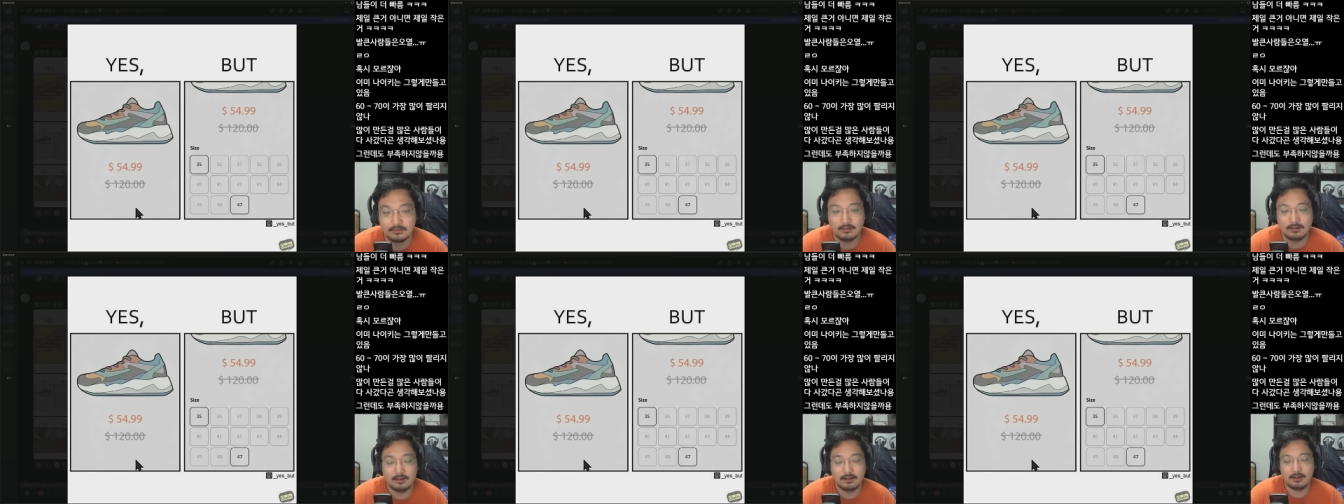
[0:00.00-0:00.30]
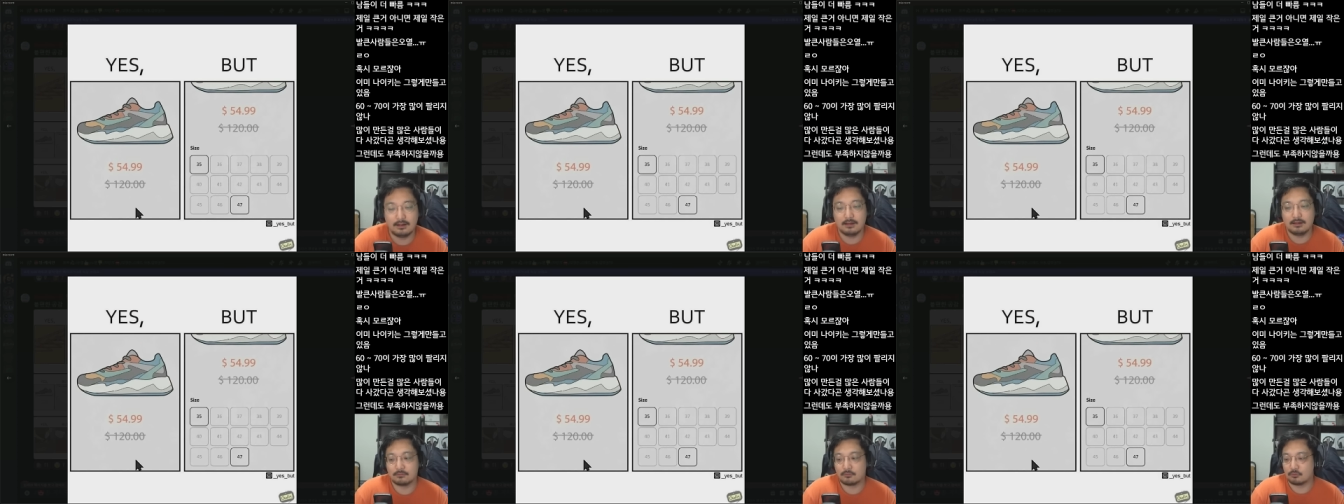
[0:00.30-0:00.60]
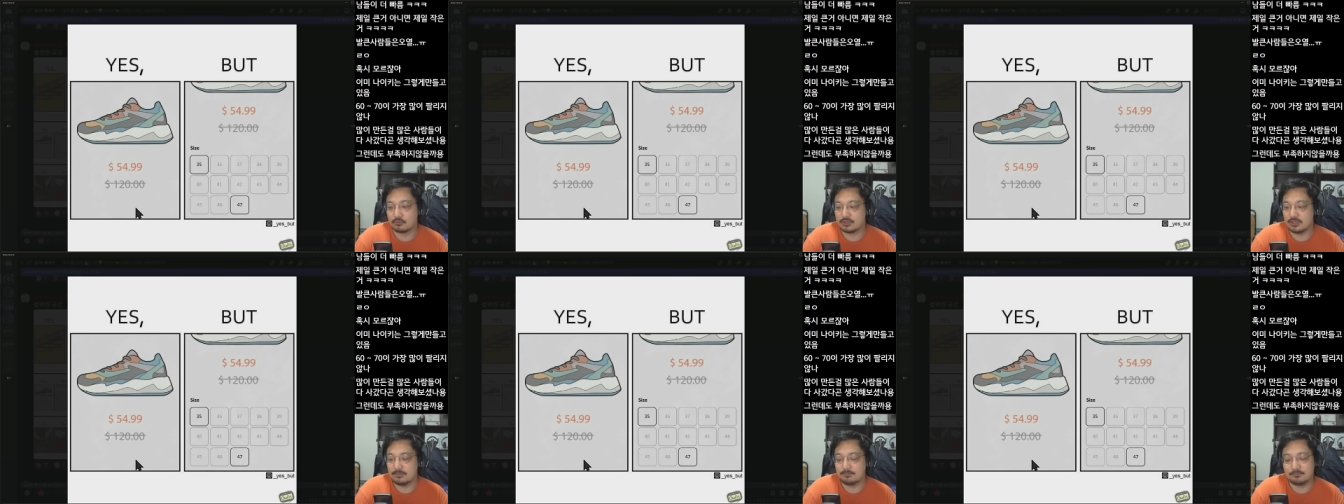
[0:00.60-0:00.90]
아,
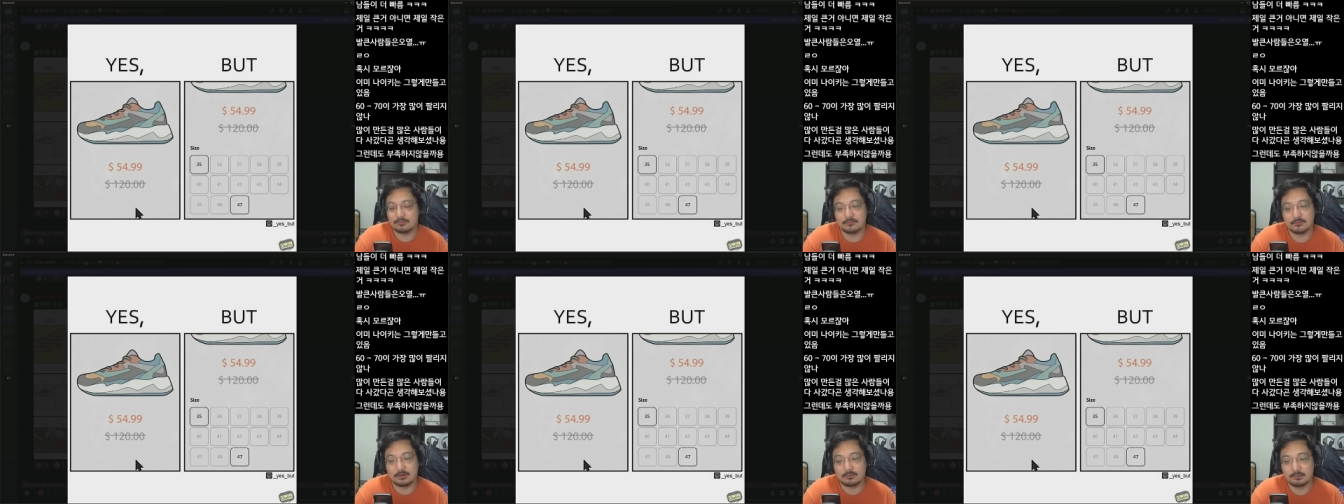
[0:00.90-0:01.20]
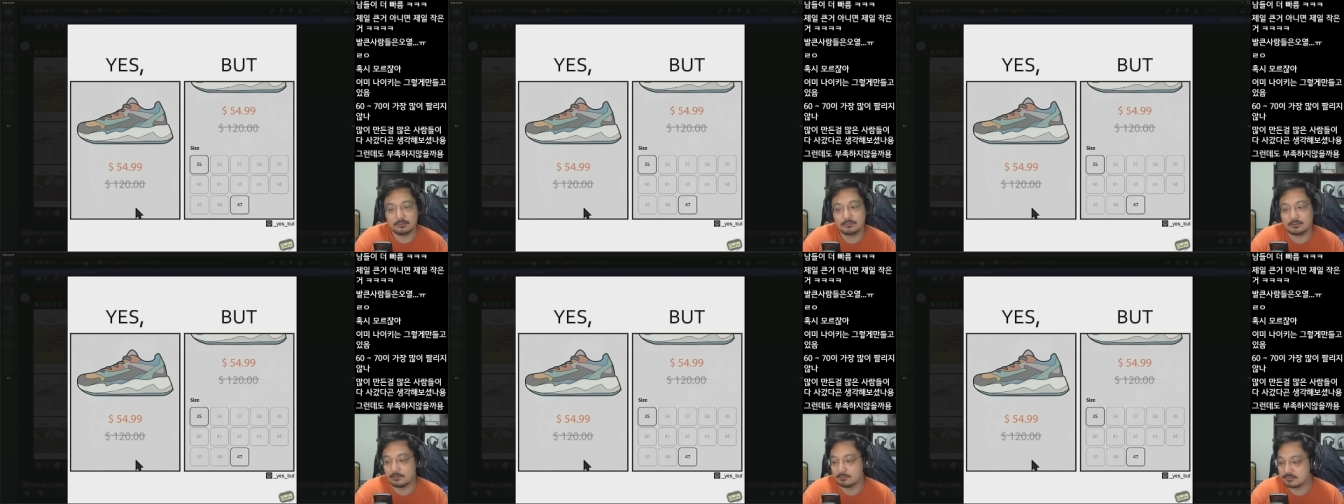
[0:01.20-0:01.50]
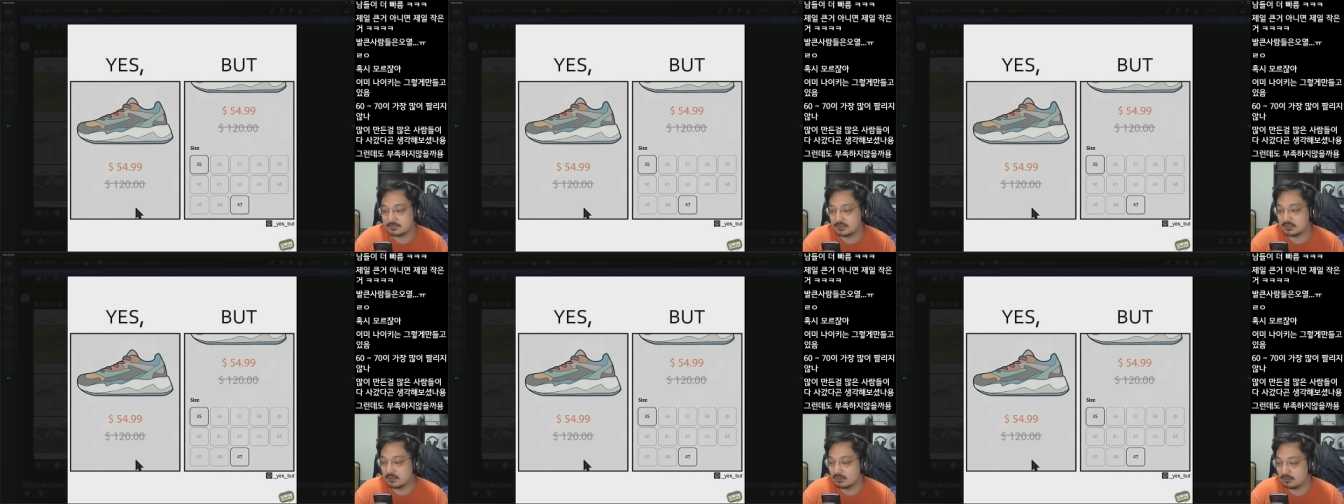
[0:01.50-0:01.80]
꼭 이쁜 거 보면
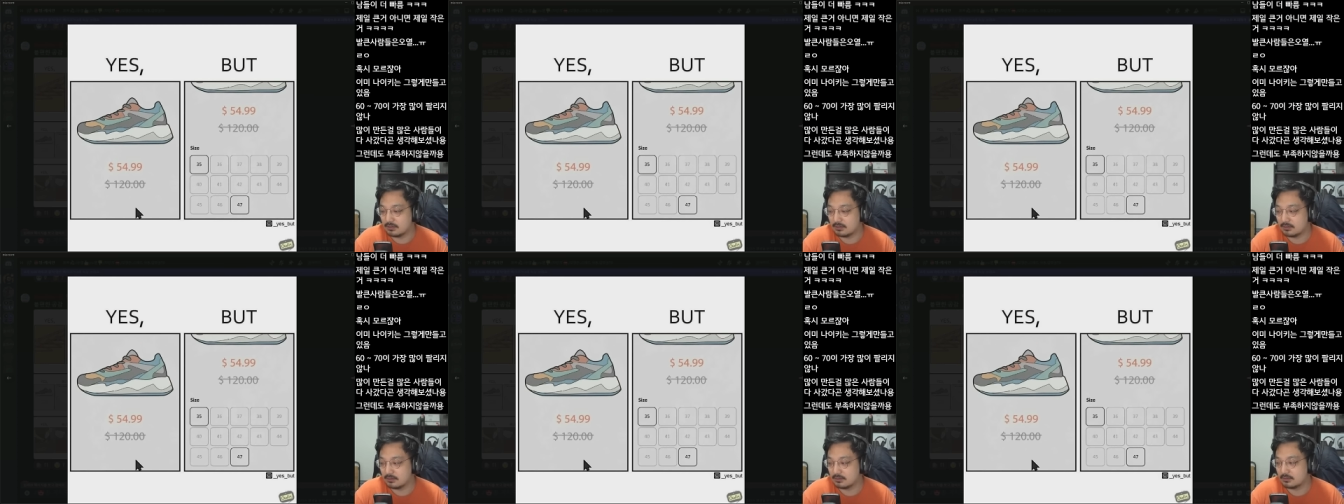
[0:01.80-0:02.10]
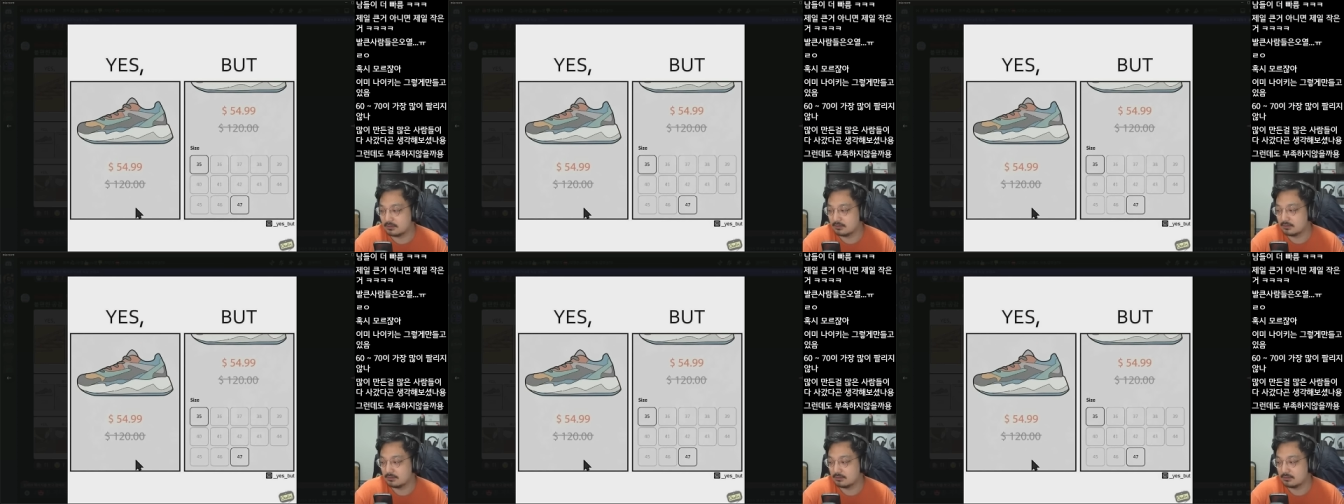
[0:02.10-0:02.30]
없더라.